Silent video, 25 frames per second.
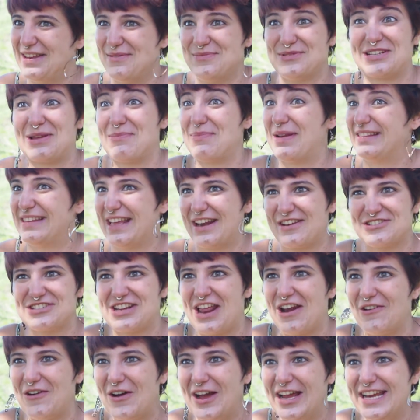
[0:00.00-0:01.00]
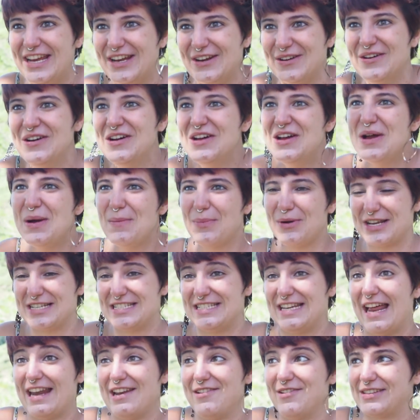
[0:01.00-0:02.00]
tenemos que plantearnos algo ahí, ¿no?
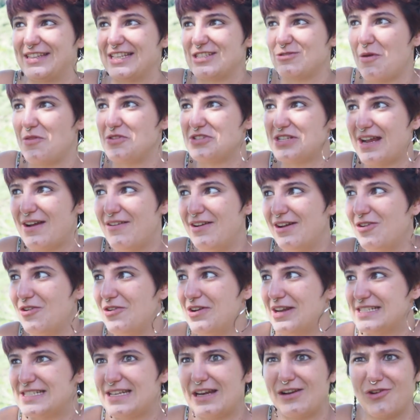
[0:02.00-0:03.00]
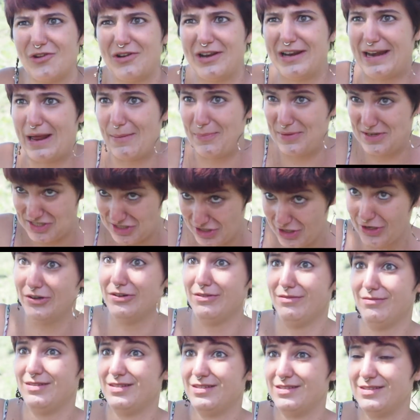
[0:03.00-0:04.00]
Porque si la libertad es cuando se acaba el cole, que es el cole de la prisión,
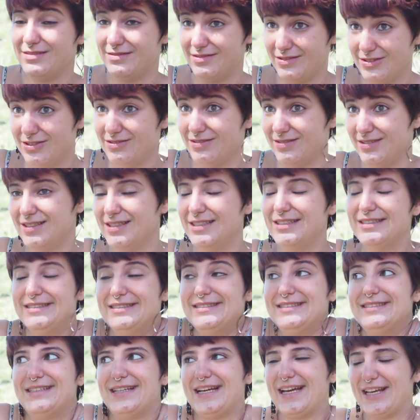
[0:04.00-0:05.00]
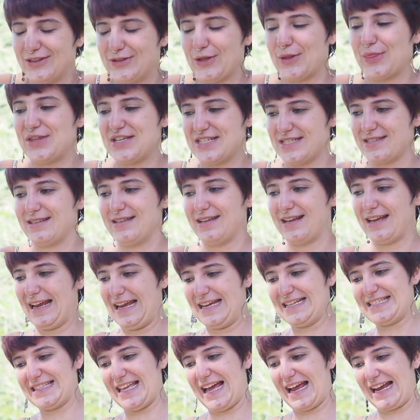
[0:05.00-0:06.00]
¿no? Entonces
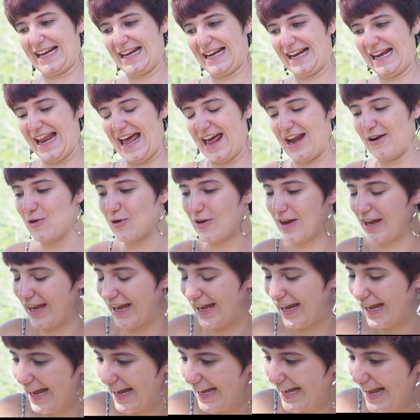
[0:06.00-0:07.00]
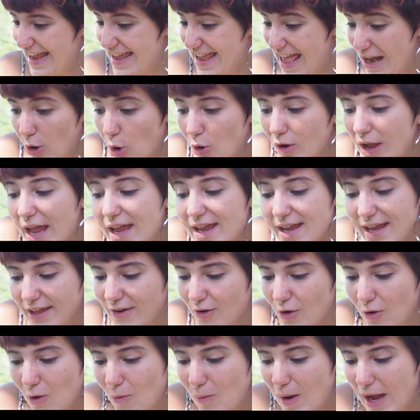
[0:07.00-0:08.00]
está claro que, que hay algo ahí
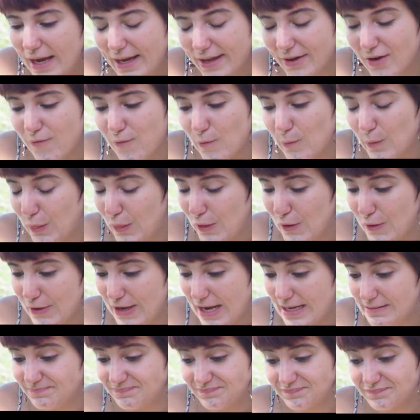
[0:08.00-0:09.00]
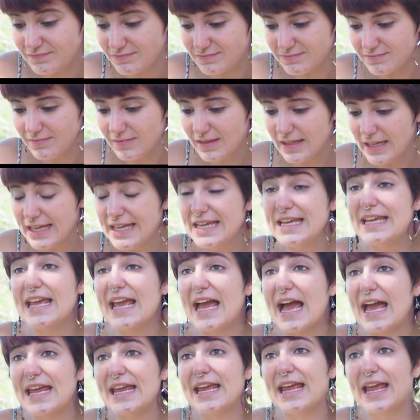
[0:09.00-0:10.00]
que no va, que no funciona, y
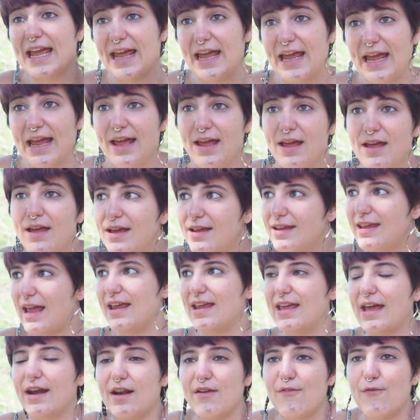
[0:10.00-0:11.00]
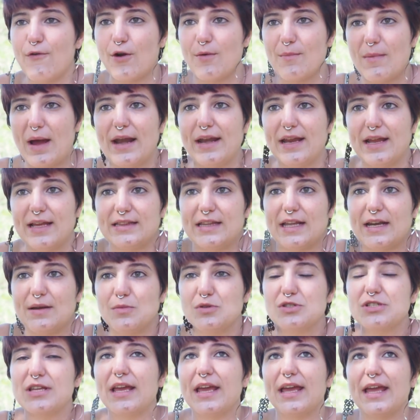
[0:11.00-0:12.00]
que hay que, hay que reformar y que
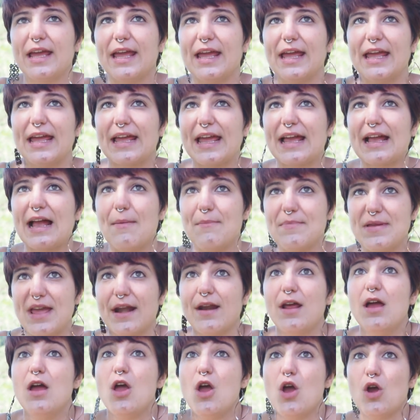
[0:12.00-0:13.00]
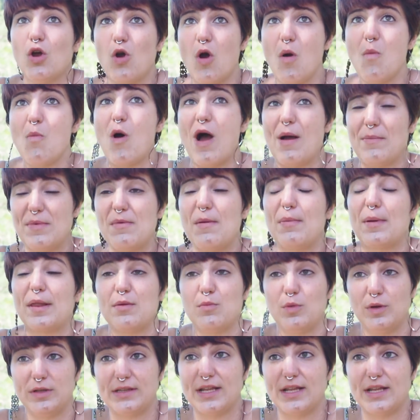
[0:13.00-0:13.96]
tenemos que, cambiar. ¿Cómo? A mí me parece muy